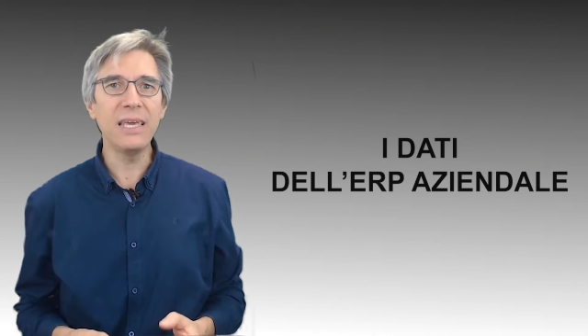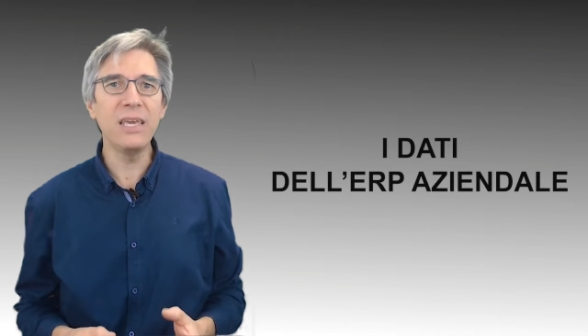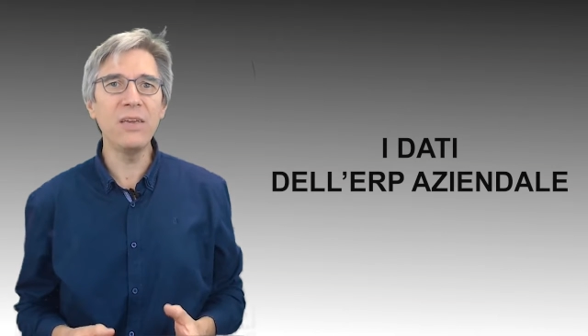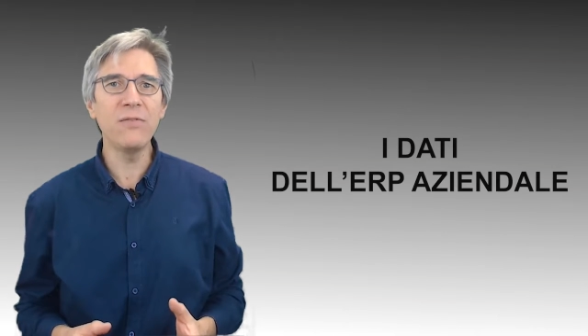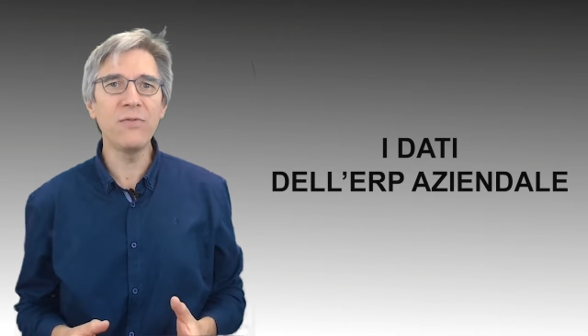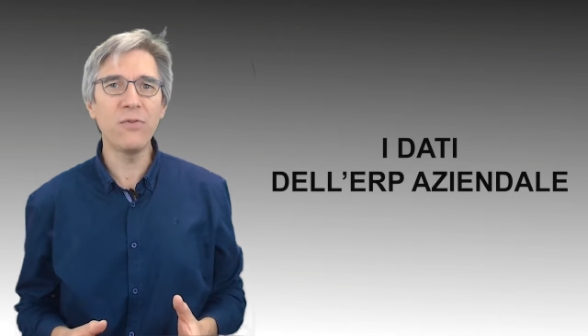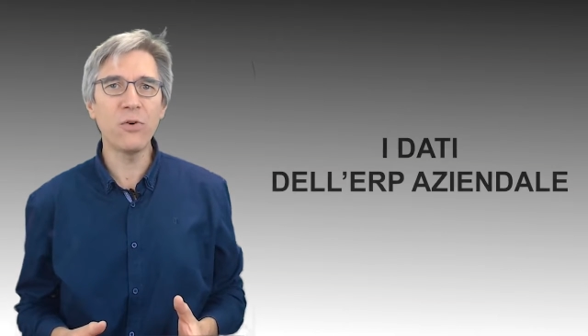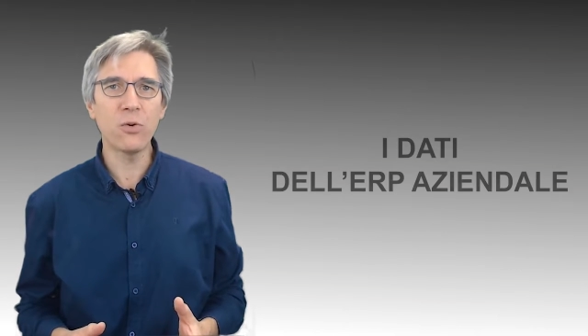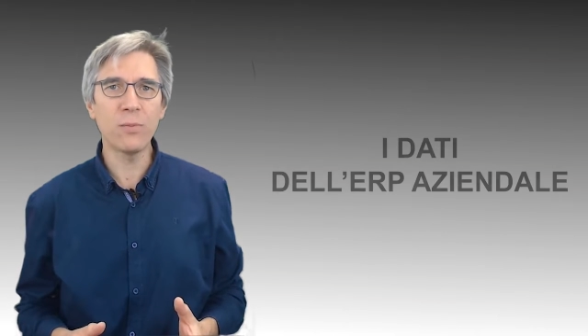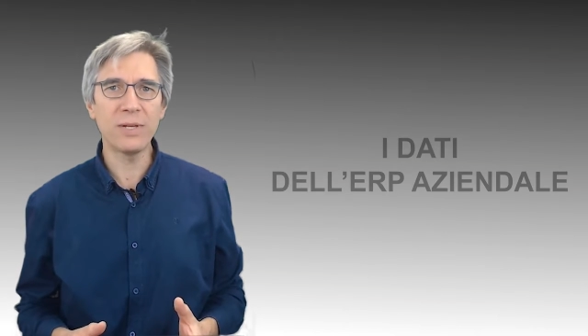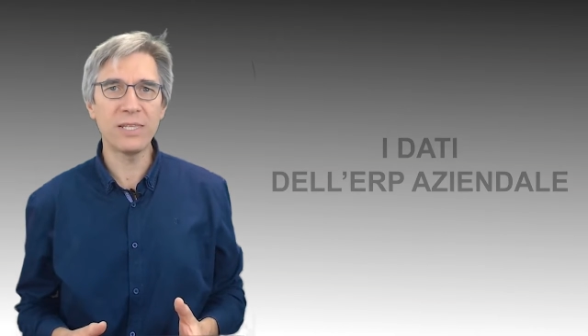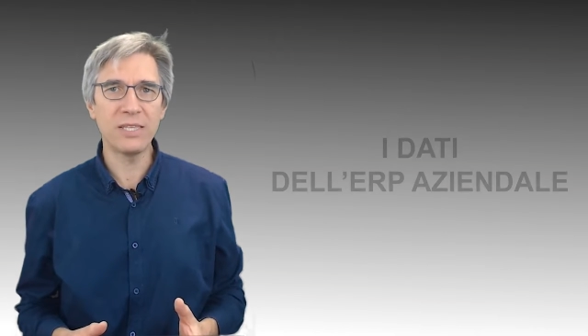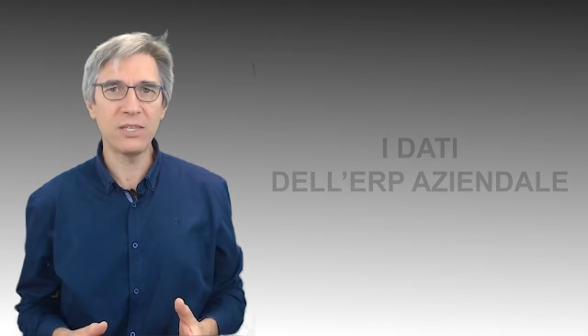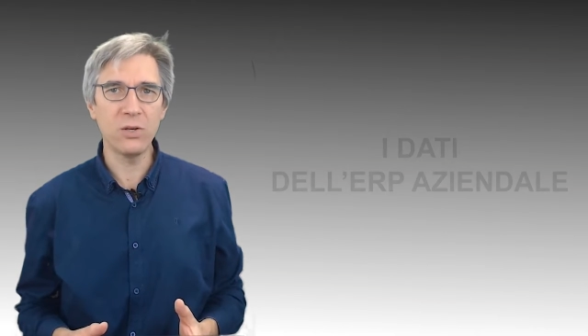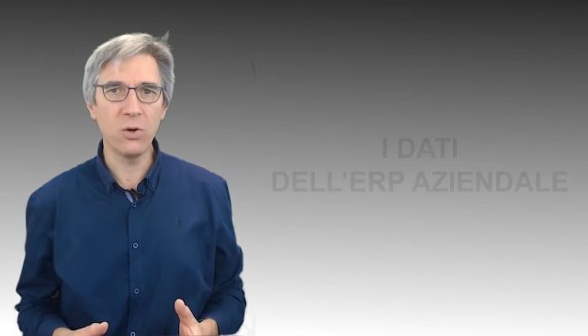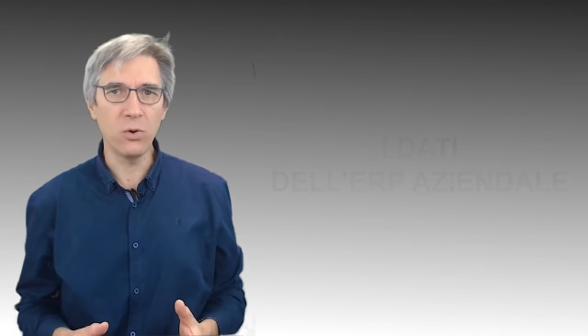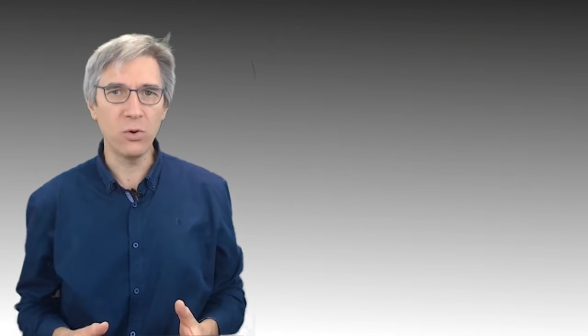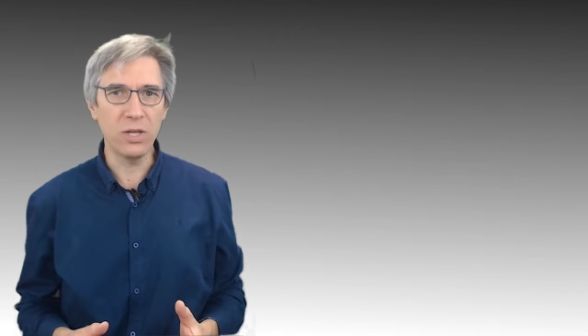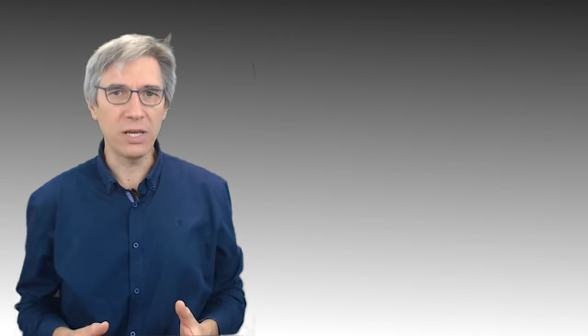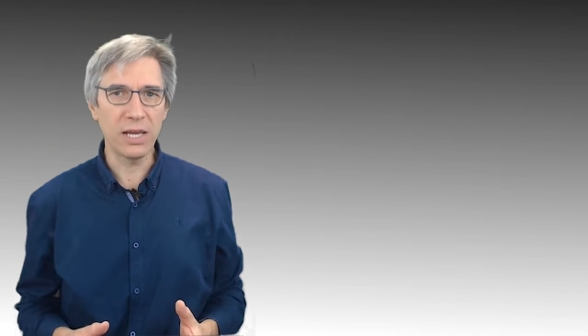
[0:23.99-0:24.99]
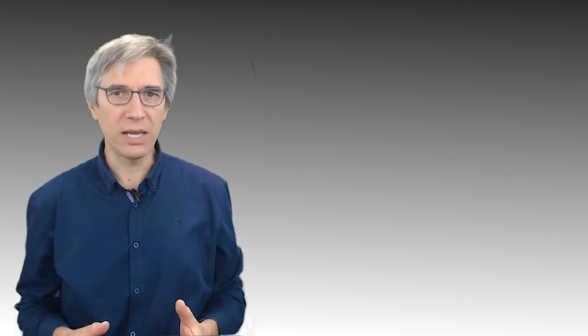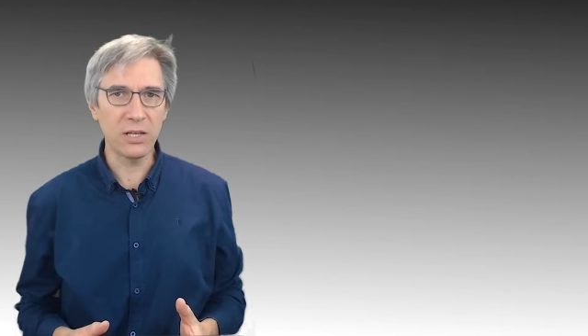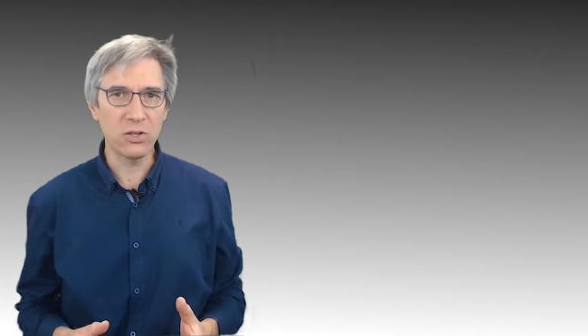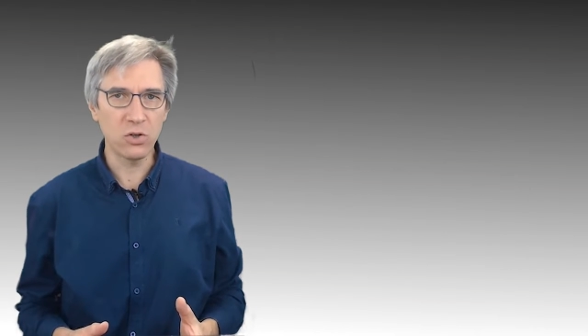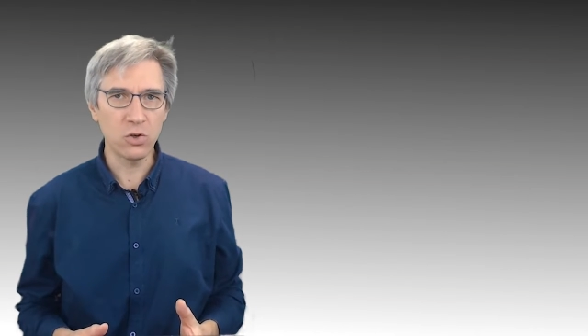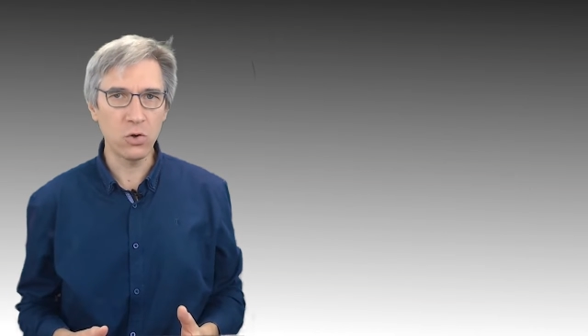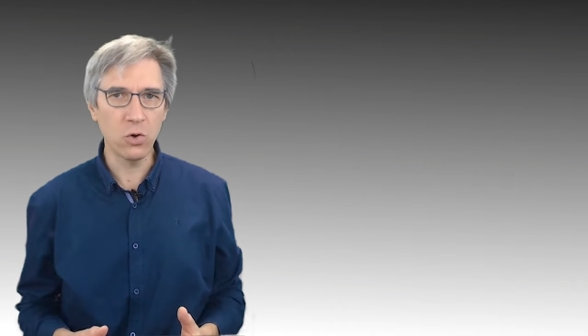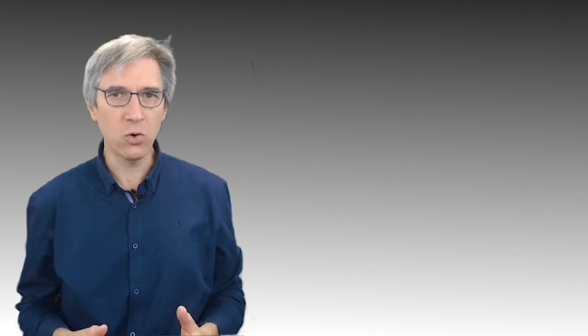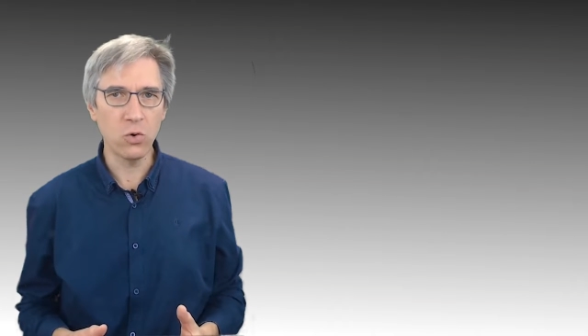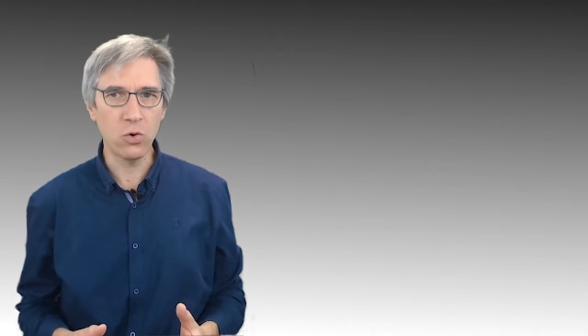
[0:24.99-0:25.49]
informazioni che
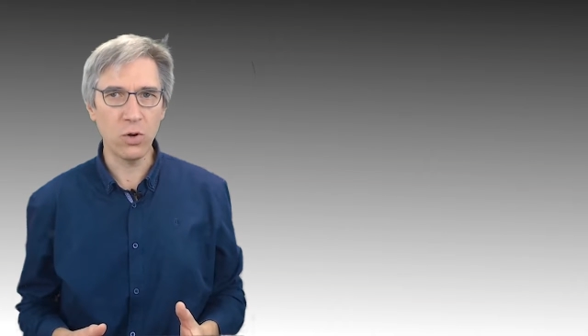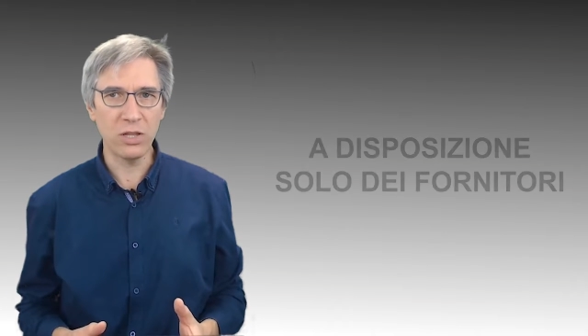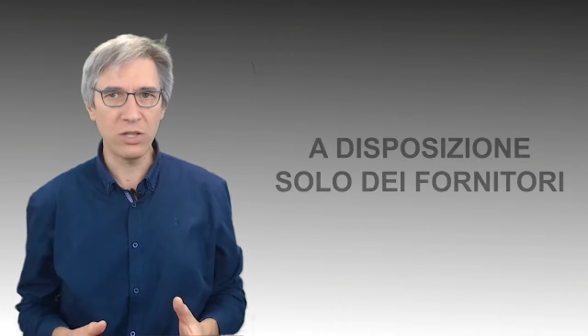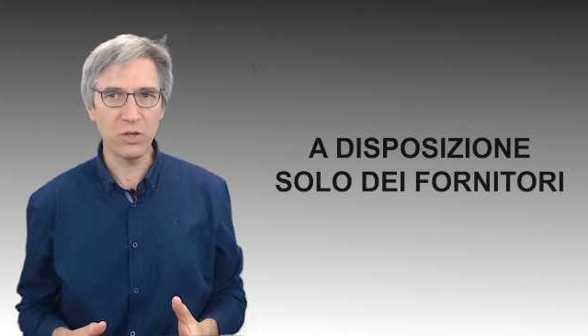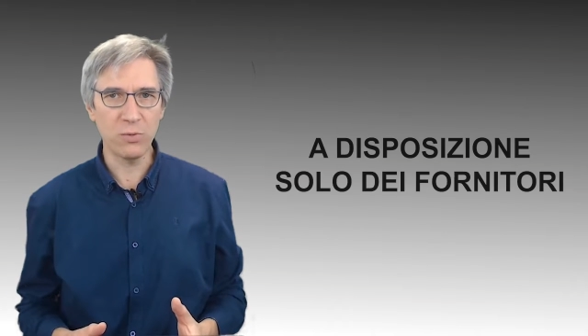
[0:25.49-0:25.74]
sono a